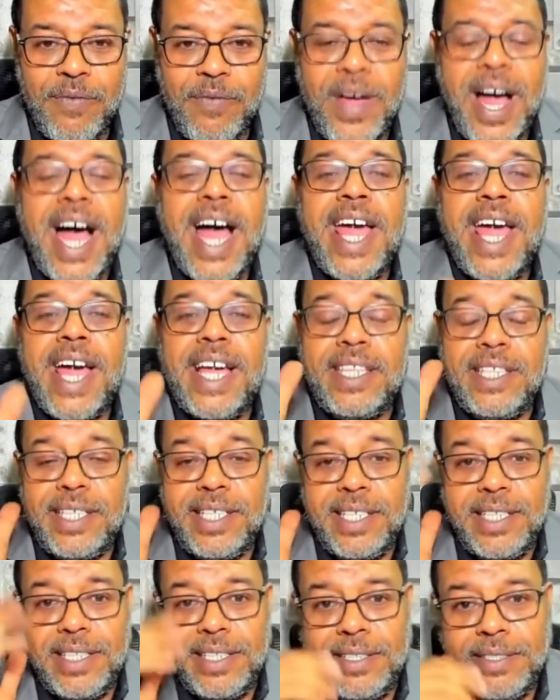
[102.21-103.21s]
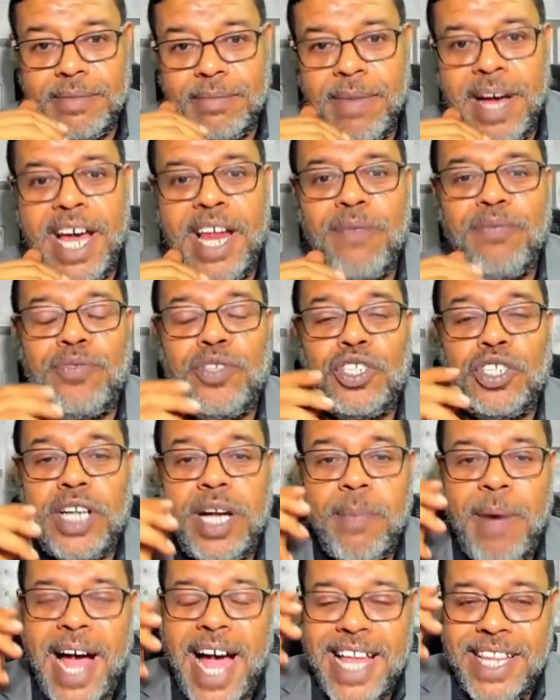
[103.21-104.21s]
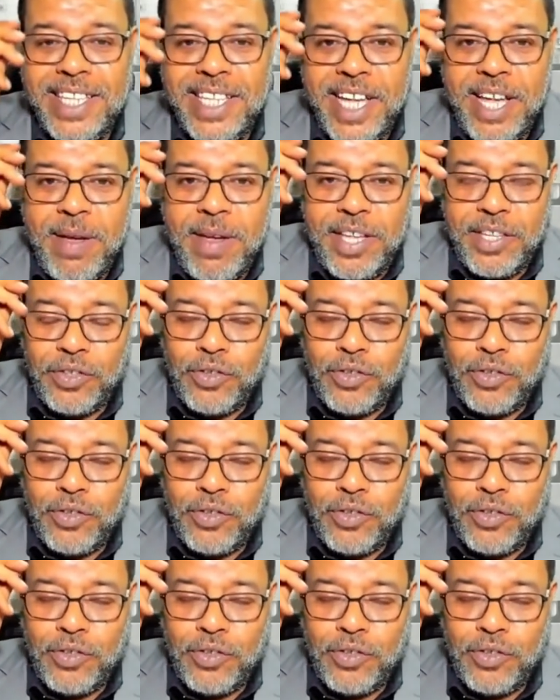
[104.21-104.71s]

في حياتي ما عرفتش عندي